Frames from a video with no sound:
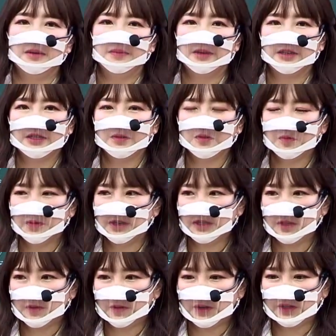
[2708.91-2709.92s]

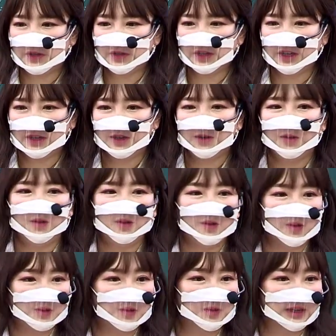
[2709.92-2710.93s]
116페이지를 펴봤더니
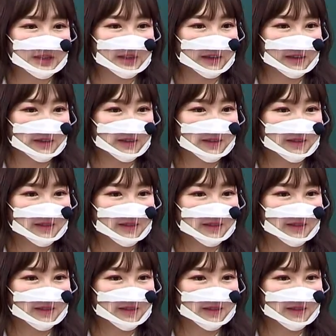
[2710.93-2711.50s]
어, 똑같대.